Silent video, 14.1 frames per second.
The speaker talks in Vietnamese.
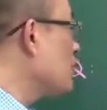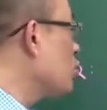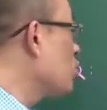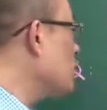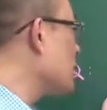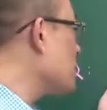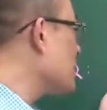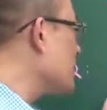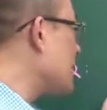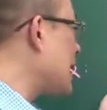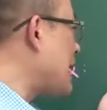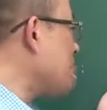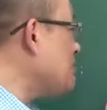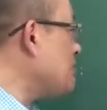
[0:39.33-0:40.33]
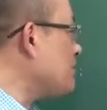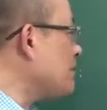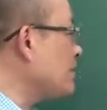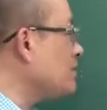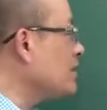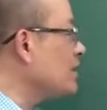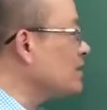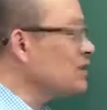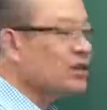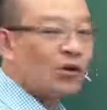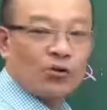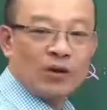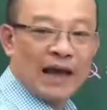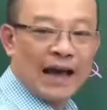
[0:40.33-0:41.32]
thu nhập được 854
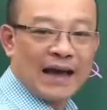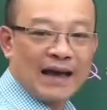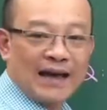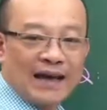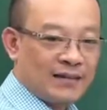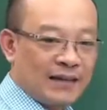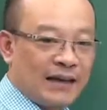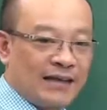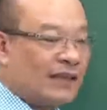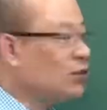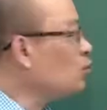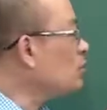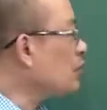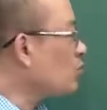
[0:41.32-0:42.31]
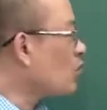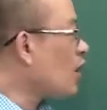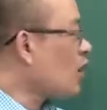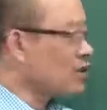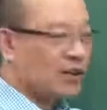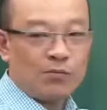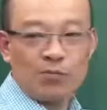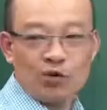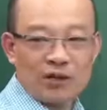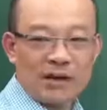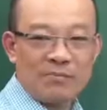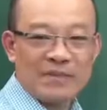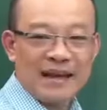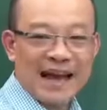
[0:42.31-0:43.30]
đô la Để tính thu nhập của họ trong một
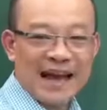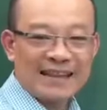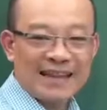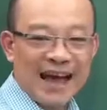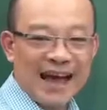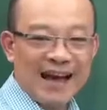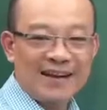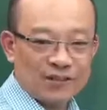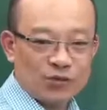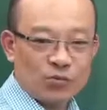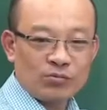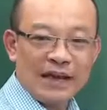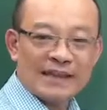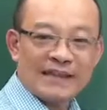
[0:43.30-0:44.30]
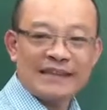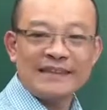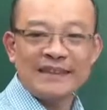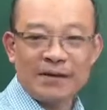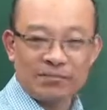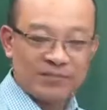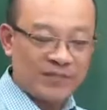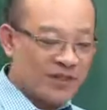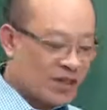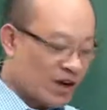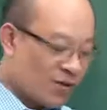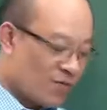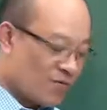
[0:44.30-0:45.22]
năm 12 tháng Chúng ta tính nhẩm như sau